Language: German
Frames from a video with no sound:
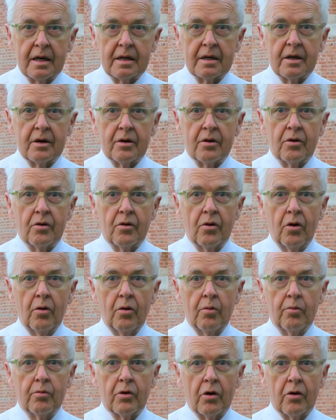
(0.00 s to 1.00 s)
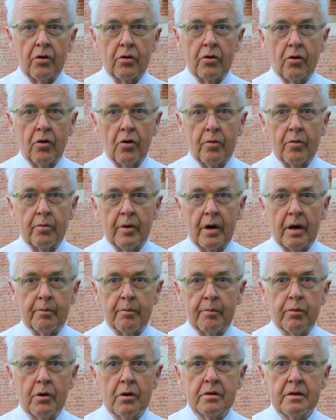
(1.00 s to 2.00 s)
an der
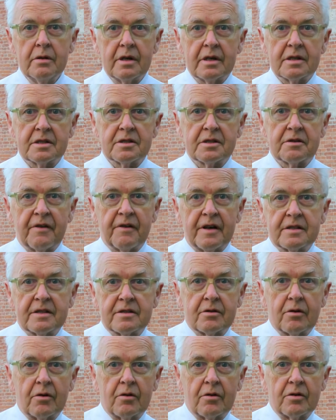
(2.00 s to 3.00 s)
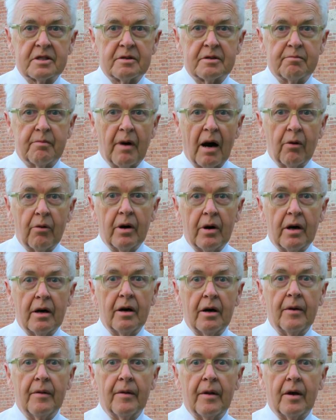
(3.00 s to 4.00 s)
Ulm-Neu-Ulmer
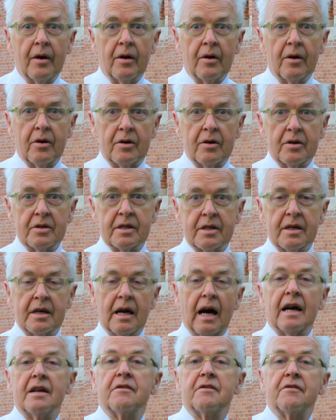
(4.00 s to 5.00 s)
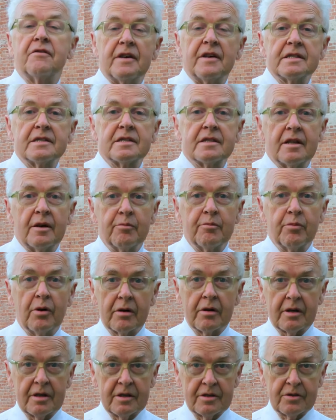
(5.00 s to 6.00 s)
Bundesfestungsmauer. Heute ein feste
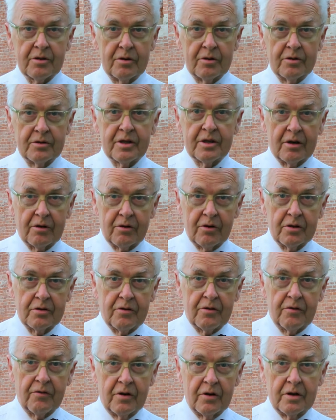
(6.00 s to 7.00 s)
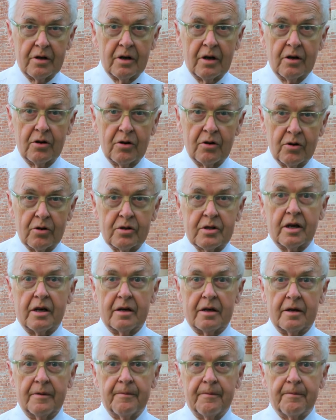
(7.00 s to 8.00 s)
Burg ist unser Gott von
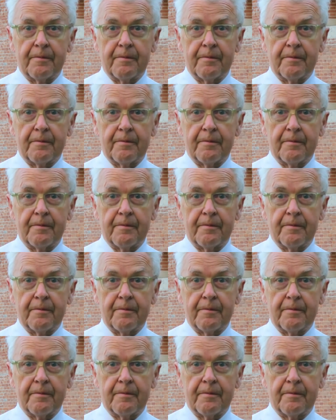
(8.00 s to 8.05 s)
Luther.